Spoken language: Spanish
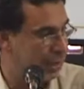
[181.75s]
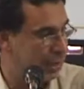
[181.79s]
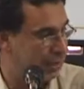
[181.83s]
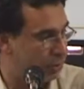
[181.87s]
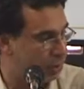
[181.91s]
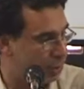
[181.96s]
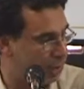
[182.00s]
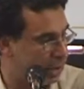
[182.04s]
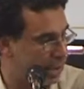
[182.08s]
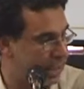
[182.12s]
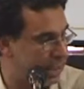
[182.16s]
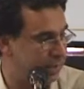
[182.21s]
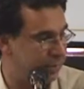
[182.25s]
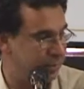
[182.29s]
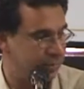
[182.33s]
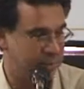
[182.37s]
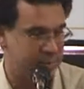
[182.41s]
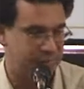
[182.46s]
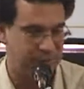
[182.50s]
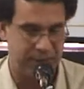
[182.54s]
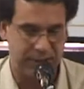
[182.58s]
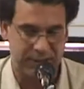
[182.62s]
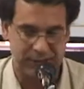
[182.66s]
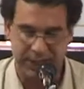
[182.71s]
la tolerancia,
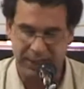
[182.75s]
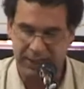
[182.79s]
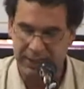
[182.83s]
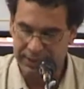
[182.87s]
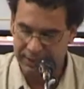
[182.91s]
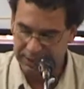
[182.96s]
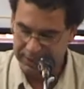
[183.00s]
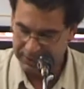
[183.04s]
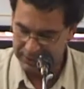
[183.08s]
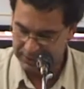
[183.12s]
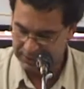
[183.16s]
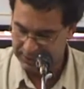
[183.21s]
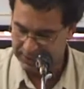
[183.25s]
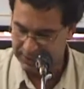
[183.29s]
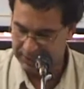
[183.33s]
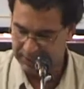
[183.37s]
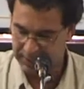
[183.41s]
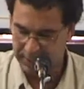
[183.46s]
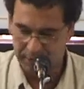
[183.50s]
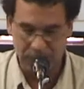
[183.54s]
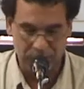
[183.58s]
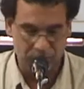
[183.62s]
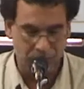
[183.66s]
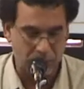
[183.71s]
etc.,
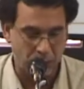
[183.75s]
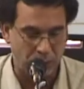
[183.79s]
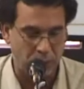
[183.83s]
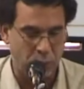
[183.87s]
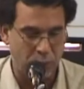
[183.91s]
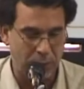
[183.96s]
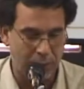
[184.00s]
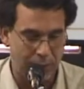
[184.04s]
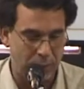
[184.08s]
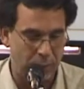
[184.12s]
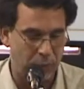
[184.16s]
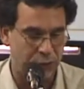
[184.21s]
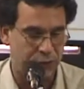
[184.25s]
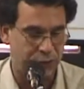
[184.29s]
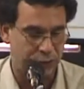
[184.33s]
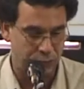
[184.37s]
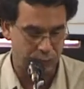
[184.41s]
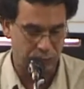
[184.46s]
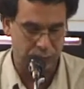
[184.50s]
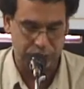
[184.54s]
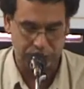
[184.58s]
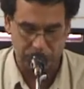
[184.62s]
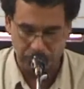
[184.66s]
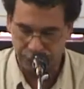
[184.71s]
eh, nos jugamos
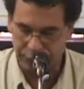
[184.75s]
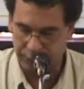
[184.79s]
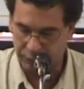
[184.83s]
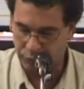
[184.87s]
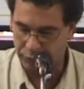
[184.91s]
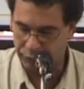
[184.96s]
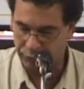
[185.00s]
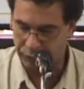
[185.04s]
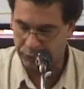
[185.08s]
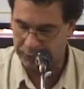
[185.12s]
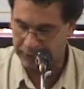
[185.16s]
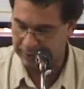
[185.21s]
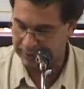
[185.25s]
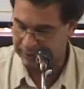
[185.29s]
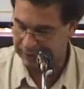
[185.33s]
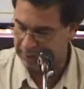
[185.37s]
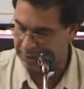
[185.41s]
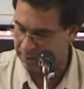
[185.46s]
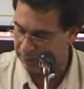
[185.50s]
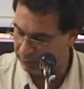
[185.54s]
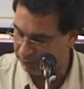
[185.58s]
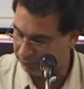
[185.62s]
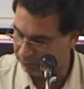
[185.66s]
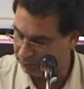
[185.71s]
dos discusiones
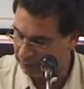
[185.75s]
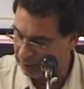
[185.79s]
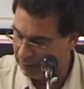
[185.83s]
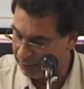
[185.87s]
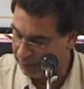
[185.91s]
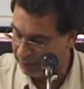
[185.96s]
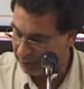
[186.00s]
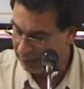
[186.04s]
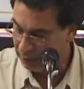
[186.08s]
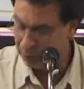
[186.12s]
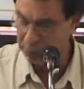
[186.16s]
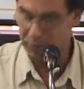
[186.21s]
claves. Y